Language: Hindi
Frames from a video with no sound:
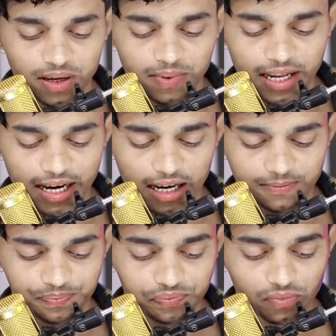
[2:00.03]
ऑप्शन मिलेगा
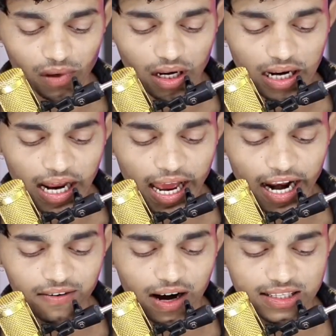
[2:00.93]

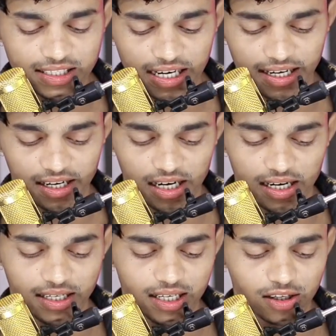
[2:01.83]
एडवांस सेटिंग
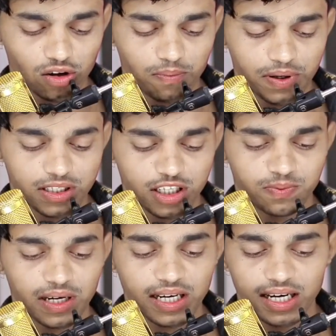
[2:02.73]
का ठीक है तो हम फिर से
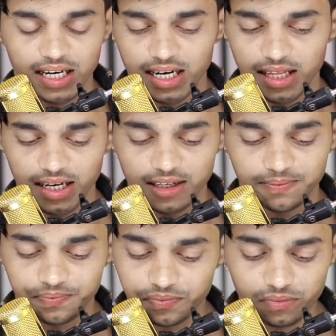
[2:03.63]
इस पर क्लिक कर देंगे
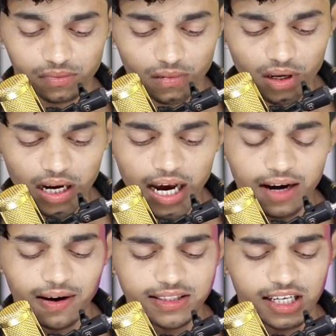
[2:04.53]

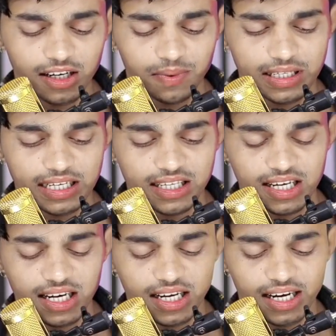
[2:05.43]
एडवांस सेटिंग पर जैसे ही
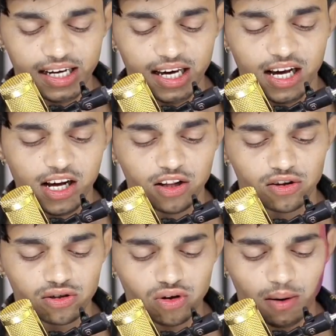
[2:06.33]
क्लिक करेंगे तो
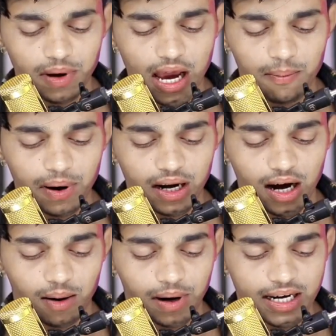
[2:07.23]
दोस्तों हमें यहाँ पर
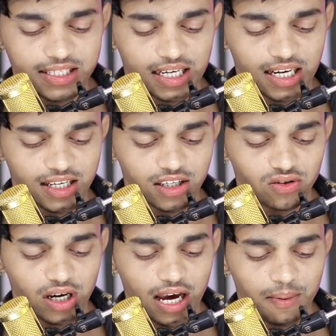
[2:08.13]
हमारे चैनल की
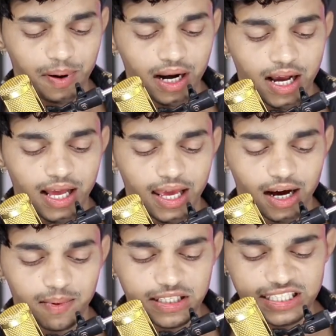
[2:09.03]
जो है यहाँ पर
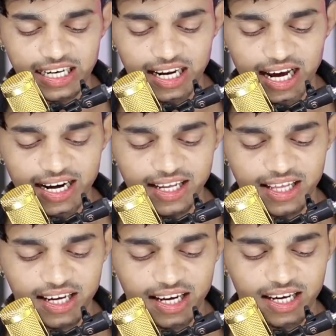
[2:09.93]
एक हमें चैनल आईडी
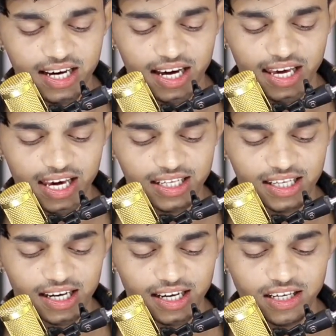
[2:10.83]
दिखेगी एक
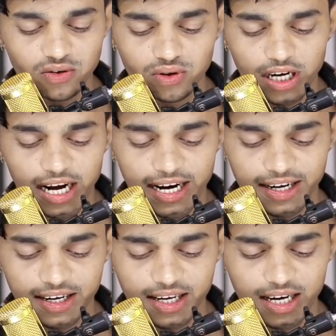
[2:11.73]
दिखेगी यूजर
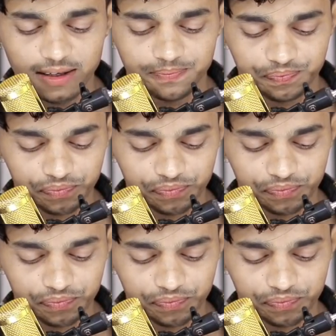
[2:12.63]
आईडी ठीक है